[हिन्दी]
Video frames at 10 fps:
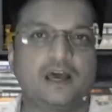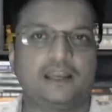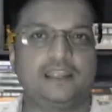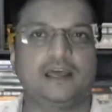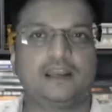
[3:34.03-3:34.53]

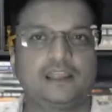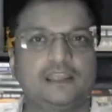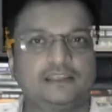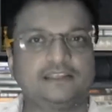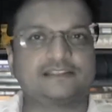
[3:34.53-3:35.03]
अरे यार
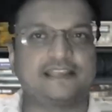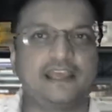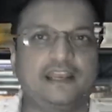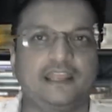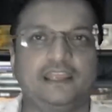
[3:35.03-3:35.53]
ये
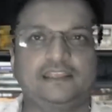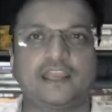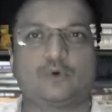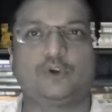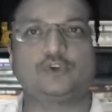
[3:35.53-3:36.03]
शहर है
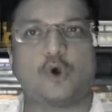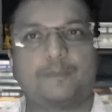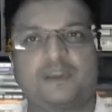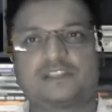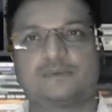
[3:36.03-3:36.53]
या कोई
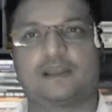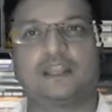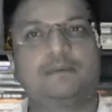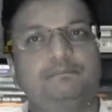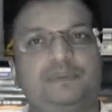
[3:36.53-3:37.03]
टॉपिंग्स
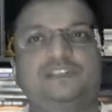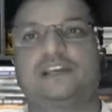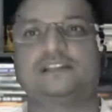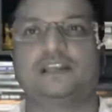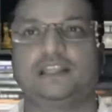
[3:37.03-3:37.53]
वाला
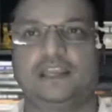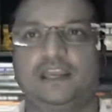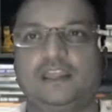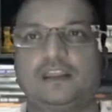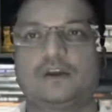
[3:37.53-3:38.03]
पिज्जा जल
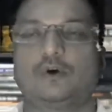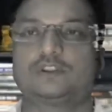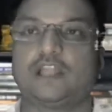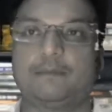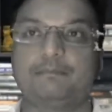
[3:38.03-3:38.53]
गया है
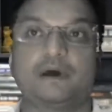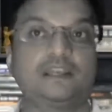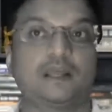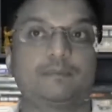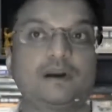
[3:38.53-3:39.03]
और
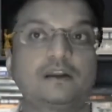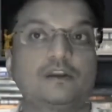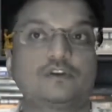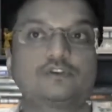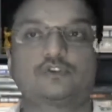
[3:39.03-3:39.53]
तापमान
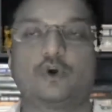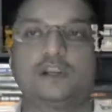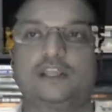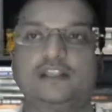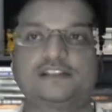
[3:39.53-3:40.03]
लगभग 100
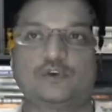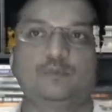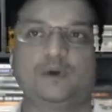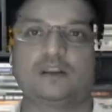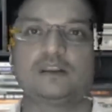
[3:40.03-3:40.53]
डिग्री से
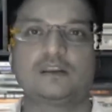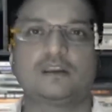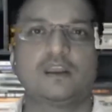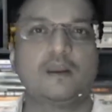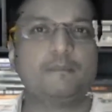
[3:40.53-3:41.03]
ऊपर
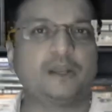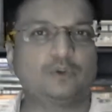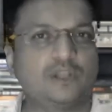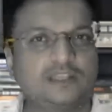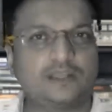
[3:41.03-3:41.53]

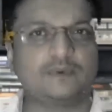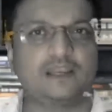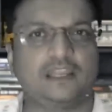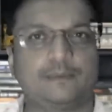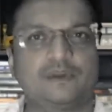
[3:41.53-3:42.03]
मानो लंदन
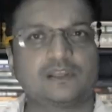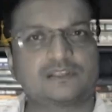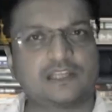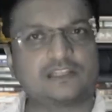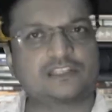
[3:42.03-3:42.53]
वाले अब
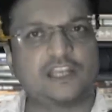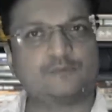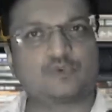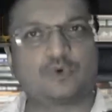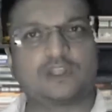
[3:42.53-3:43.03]

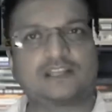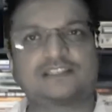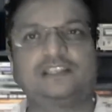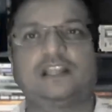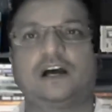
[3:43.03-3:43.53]
सनस्क्रीन छोड़कर
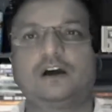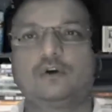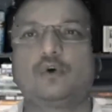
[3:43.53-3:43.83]
सीधा